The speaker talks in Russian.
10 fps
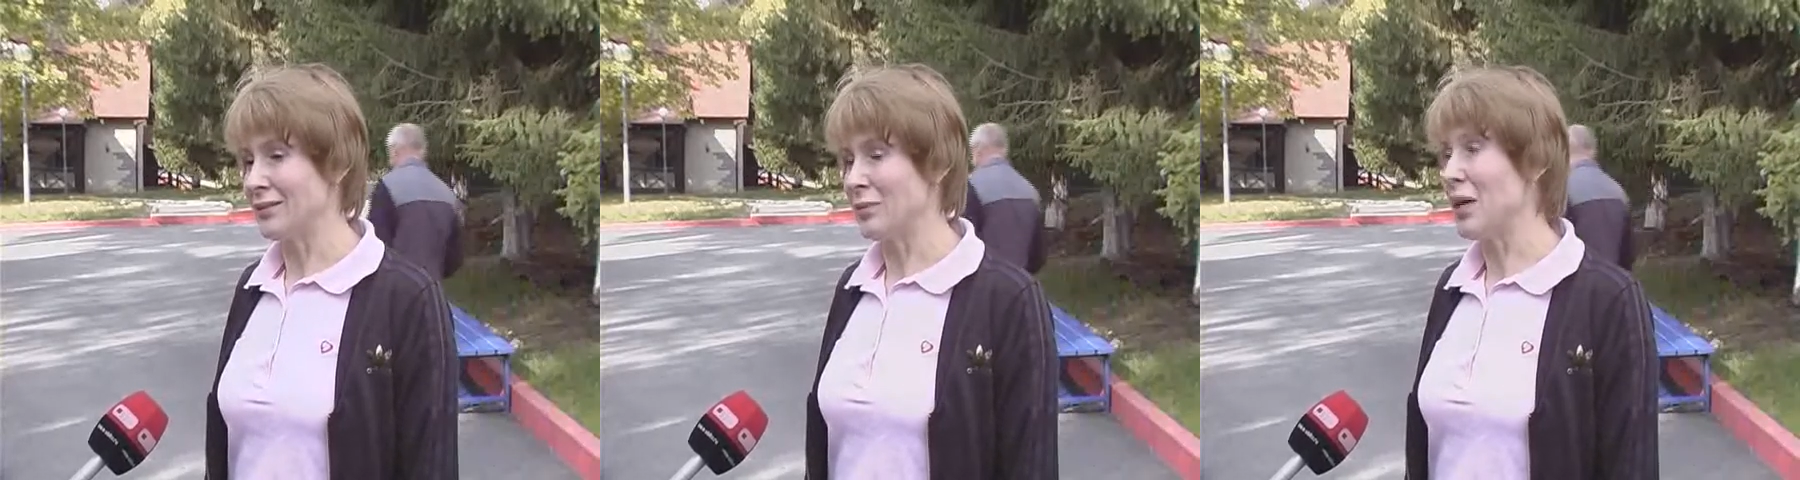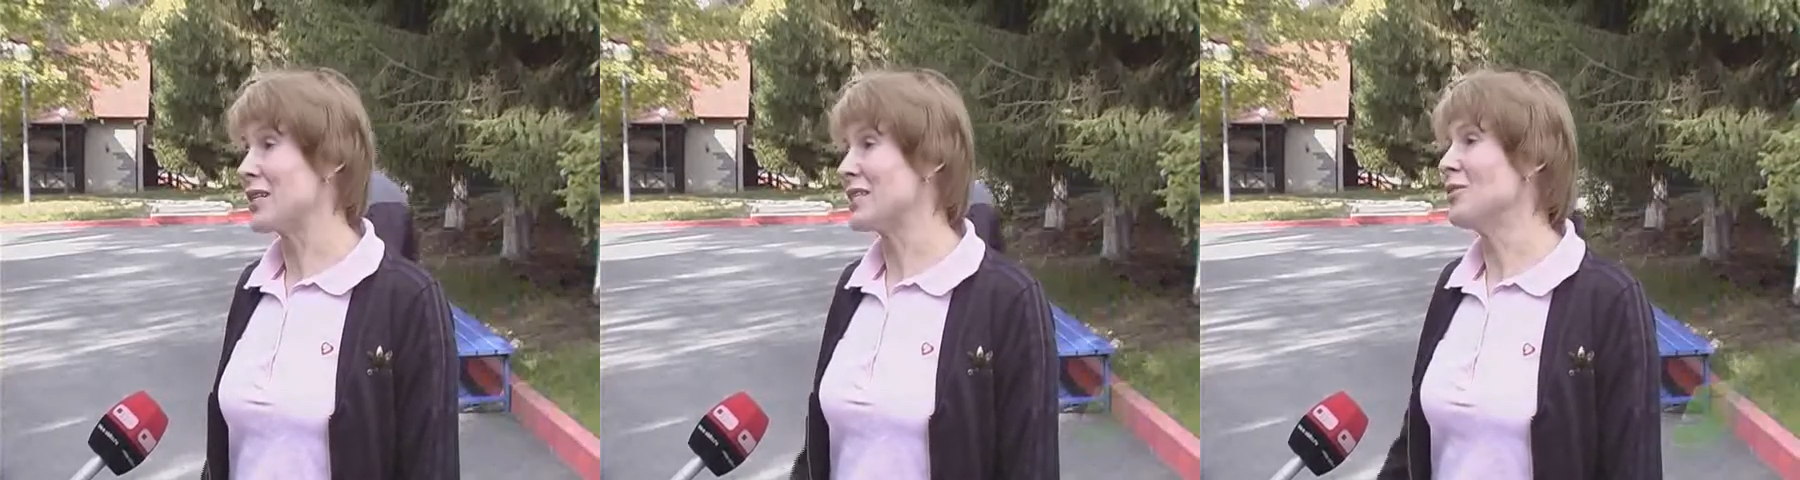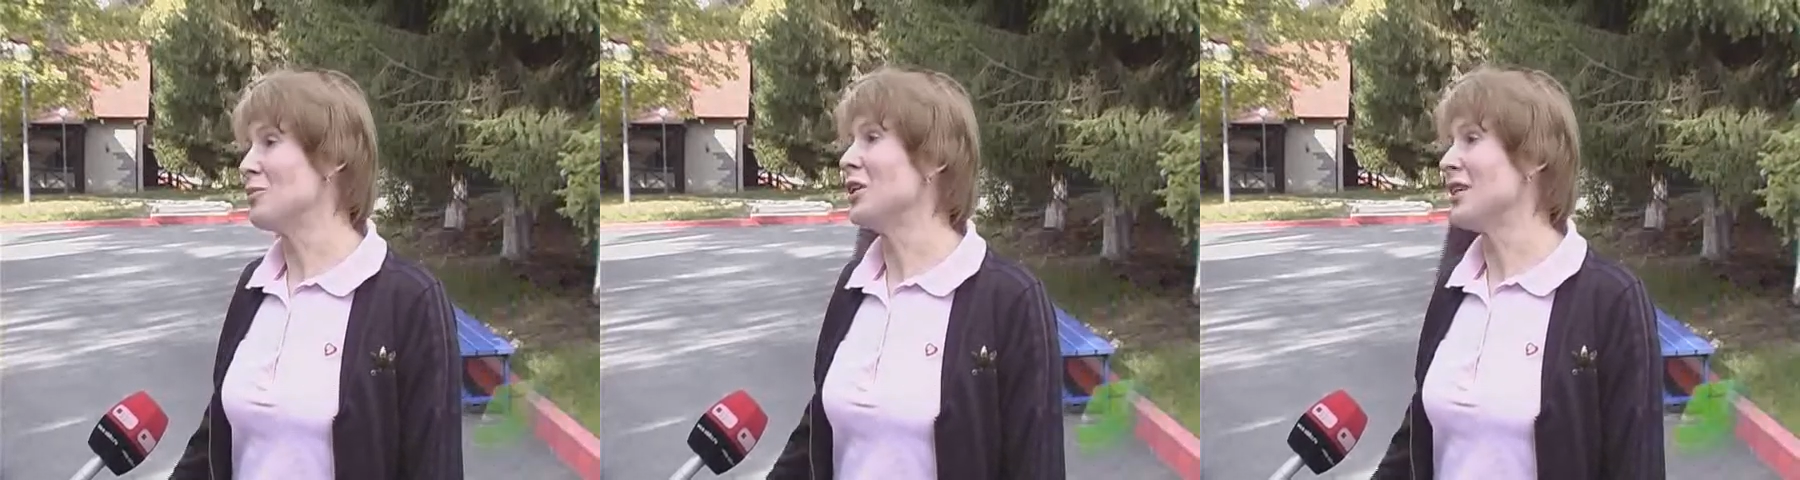
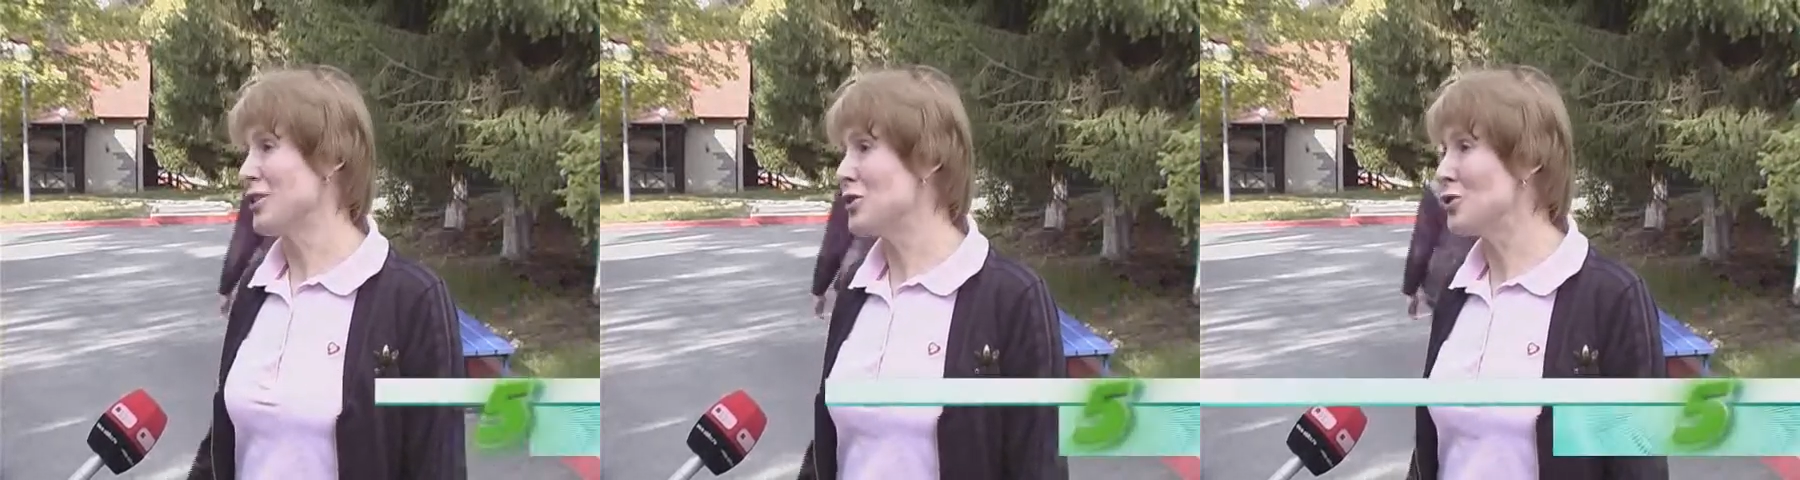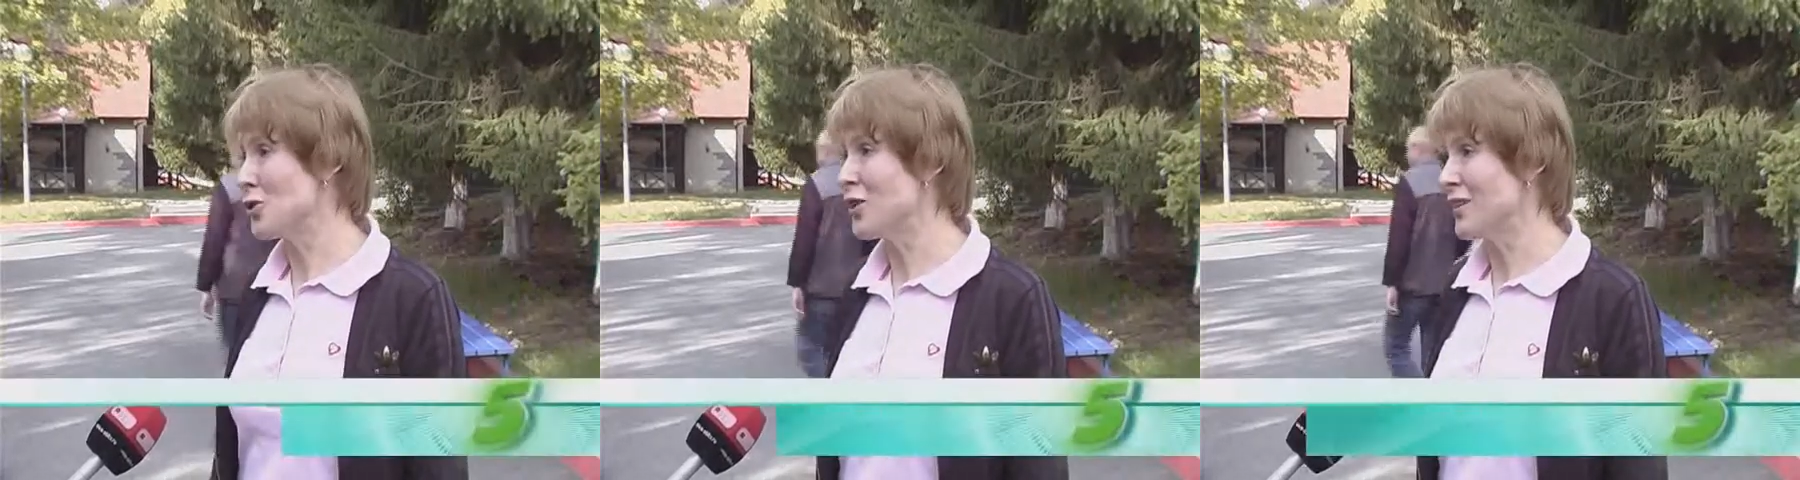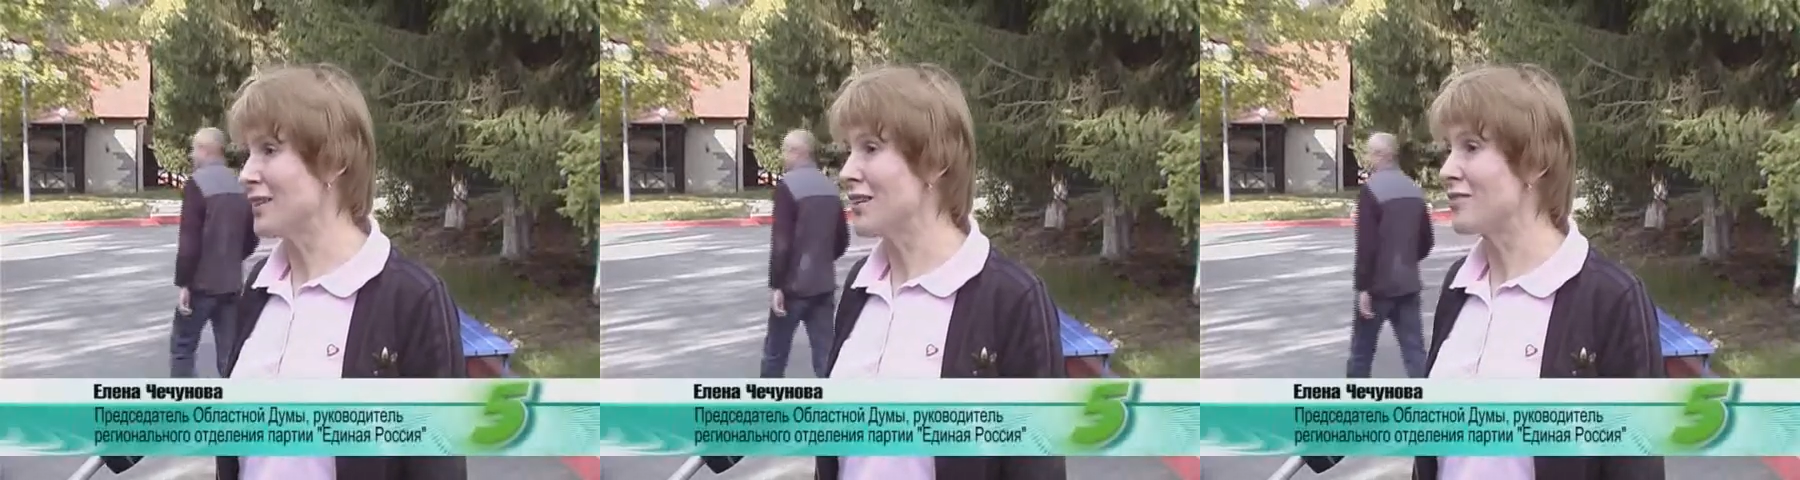показываем некие достижения да,